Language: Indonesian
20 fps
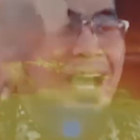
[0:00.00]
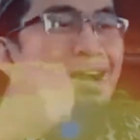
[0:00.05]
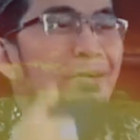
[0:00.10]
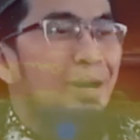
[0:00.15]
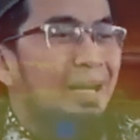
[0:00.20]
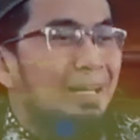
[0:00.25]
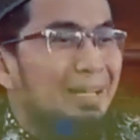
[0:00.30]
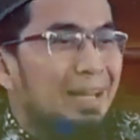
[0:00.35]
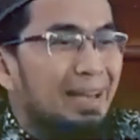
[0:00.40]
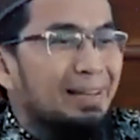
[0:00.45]

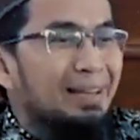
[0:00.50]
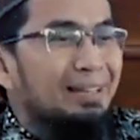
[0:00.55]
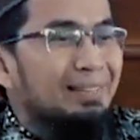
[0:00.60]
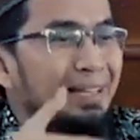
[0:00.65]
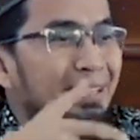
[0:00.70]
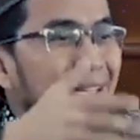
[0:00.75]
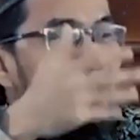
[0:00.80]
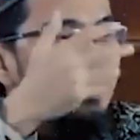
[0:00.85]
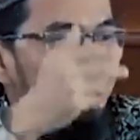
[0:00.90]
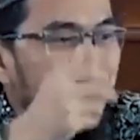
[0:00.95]
awal,
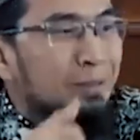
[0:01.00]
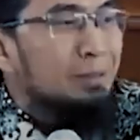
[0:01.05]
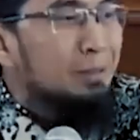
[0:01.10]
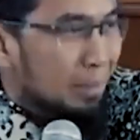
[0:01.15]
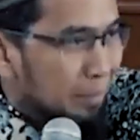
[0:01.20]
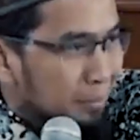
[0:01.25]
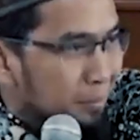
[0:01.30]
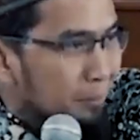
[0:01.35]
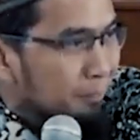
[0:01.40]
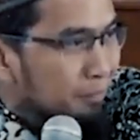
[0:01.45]
ayat-ayat
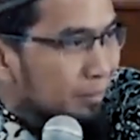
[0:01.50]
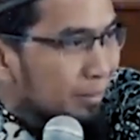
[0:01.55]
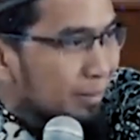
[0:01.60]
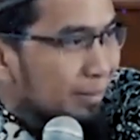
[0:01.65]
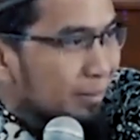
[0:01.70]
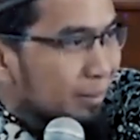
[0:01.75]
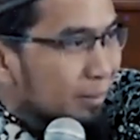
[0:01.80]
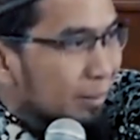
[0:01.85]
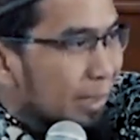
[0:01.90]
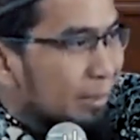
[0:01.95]
pendek.
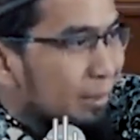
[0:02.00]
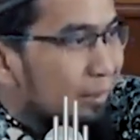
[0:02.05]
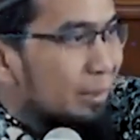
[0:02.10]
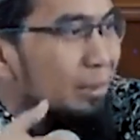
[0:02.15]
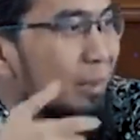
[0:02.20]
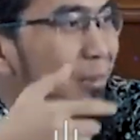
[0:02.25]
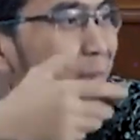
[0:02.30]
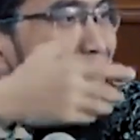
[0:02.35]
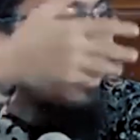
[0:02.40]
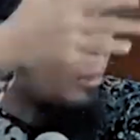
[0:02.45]

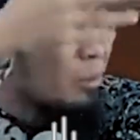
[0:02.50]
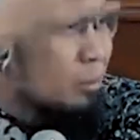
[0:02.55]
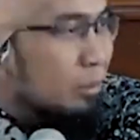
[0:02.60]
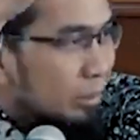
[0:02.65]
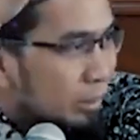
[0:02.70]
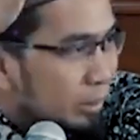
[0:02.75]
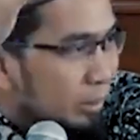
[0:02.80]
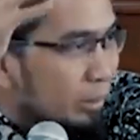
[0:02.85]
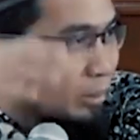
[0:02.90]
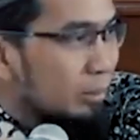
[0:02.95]
Ayat-ayat
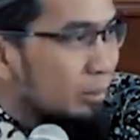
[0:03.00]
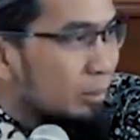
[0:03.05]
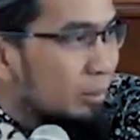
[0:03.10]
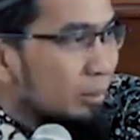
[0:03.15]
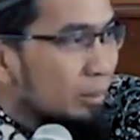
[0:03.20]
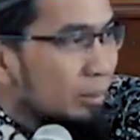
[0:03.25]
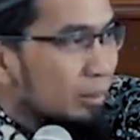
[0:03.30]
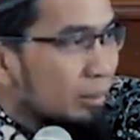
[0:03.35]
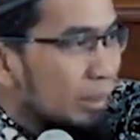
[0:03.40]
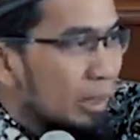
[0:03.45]
tauhid,
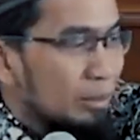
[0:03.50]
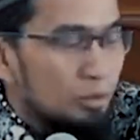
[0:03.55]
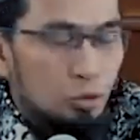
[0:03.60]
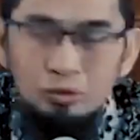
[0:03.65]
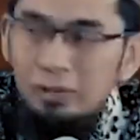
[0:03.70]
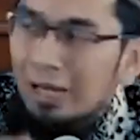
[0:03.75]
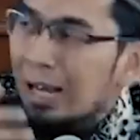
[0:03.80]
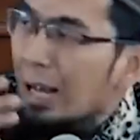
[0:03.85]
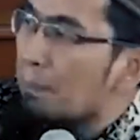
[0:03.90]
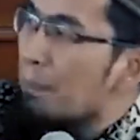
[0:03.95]
ya
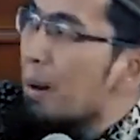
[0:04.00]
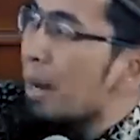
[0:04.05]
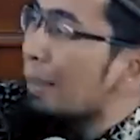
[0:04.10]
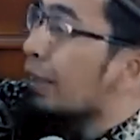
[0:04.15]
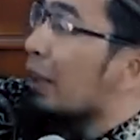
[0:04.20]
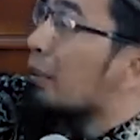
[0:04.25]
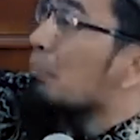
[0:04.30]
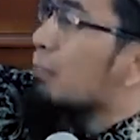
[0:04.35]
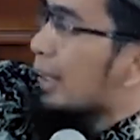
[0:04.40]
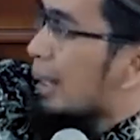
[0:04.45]
juz amma
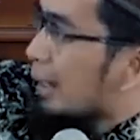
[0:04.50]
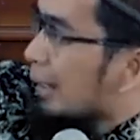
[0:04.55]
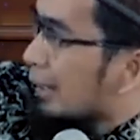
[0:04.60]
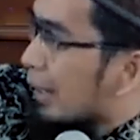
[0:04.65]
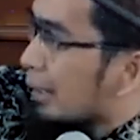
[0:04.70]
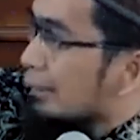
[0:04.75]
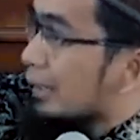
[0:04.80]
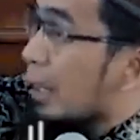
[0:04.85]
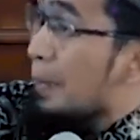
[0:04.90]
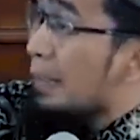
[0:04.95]
yang
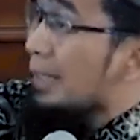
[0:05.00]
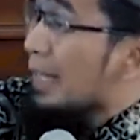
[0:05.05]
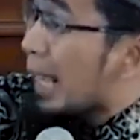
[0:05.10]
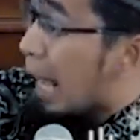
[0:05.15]
belakang, tapi